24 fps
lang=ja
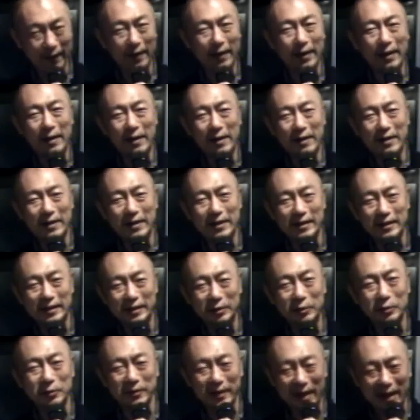よ僕。そ
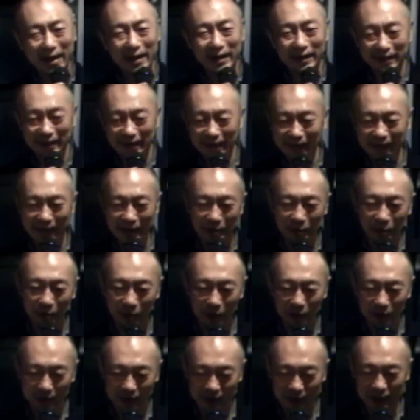のね、なんかこう
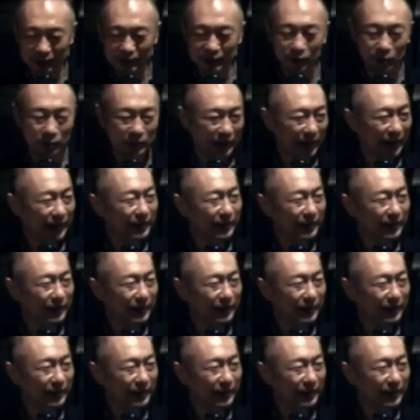シンクロじゃないで